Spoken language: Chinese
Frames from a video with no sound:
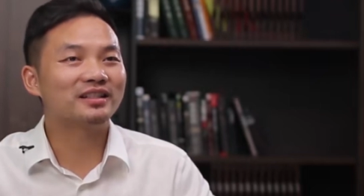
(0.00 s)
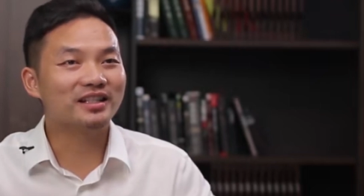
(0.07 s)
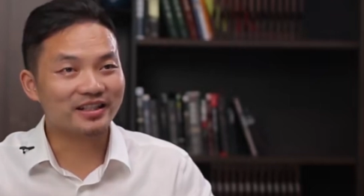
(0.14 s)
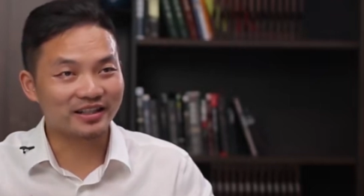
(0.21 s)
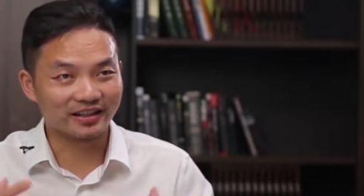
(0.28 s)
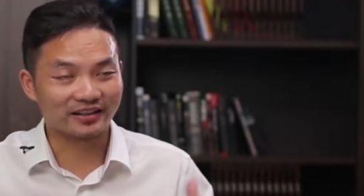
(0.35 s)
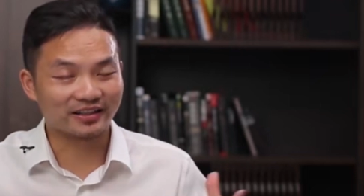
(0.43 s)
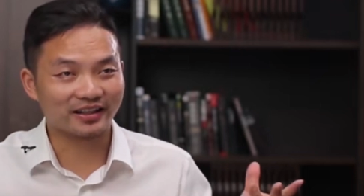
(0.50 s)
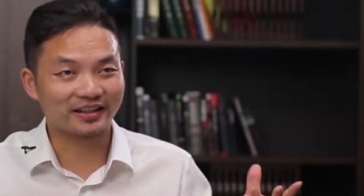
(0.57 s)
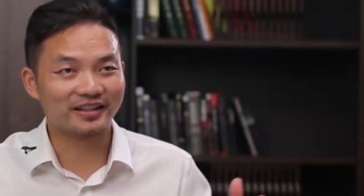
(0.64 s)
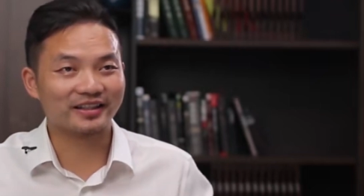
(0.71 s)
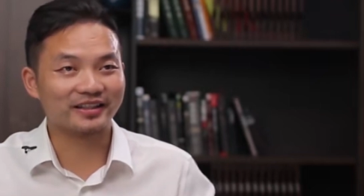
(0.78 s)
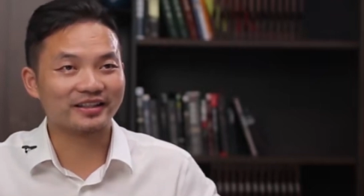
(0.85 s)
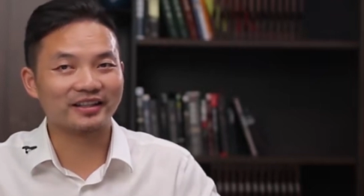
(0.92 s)
自己的这个
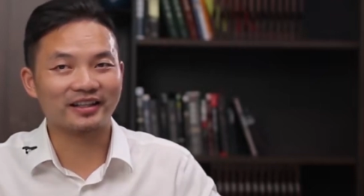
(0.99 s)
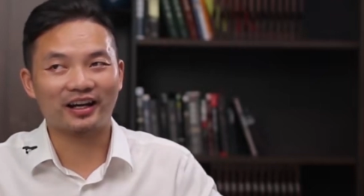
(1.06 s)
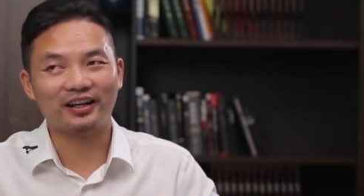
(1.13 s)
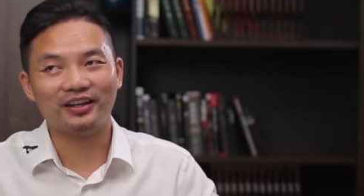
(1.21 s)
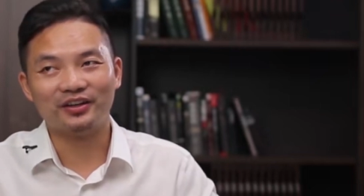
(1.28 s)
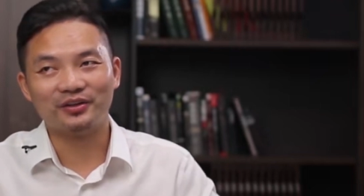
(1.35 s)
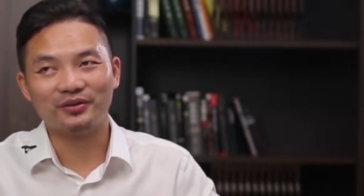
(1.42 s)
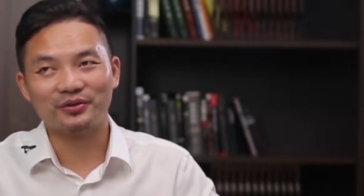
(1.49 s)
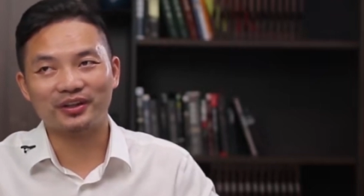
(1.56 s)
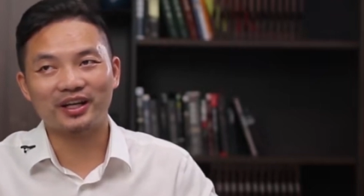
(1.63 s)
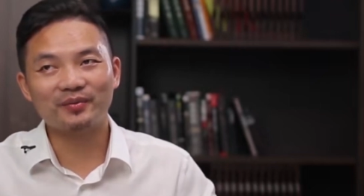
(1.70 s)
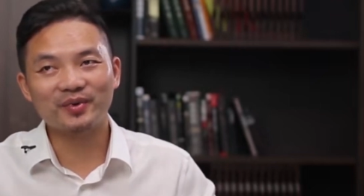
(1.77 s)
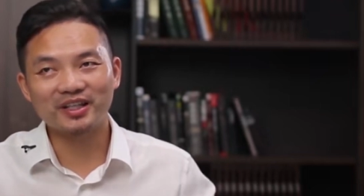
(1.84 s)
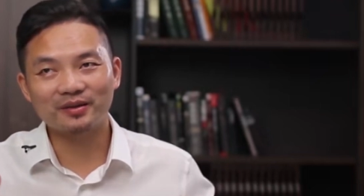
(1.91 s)
体系啊。所以
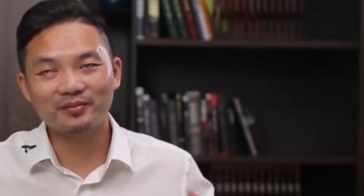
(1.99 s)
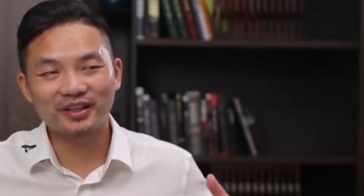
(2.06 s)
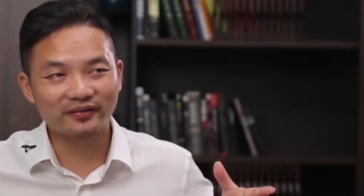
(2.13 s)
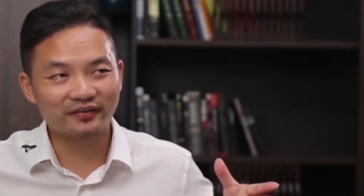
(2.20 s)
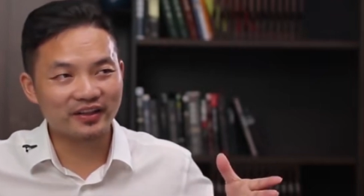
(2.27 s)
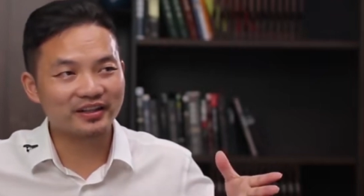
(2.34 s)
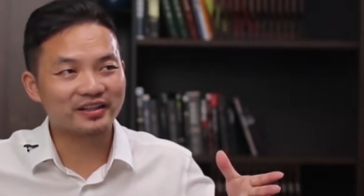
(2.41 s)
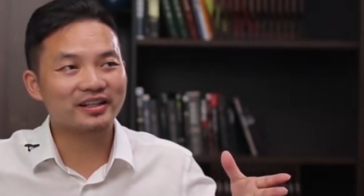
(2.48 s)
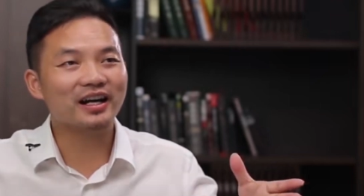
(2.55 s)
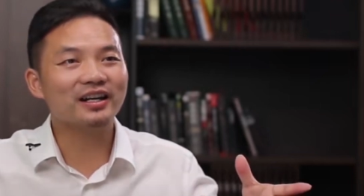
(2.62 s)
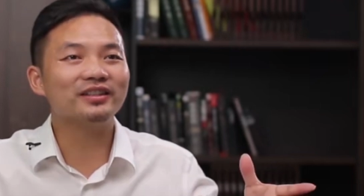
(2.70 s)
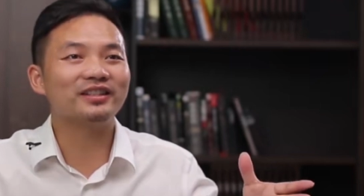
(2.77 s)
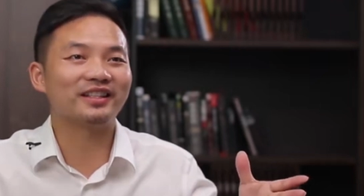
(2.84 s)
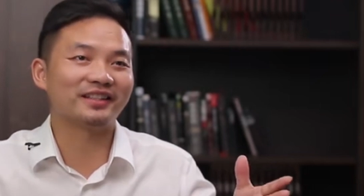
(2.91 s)
他们基本上分了
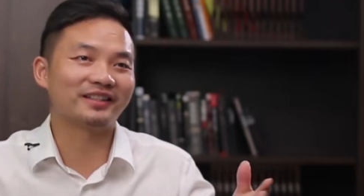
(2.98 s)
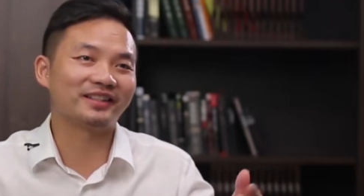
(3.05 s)
三个体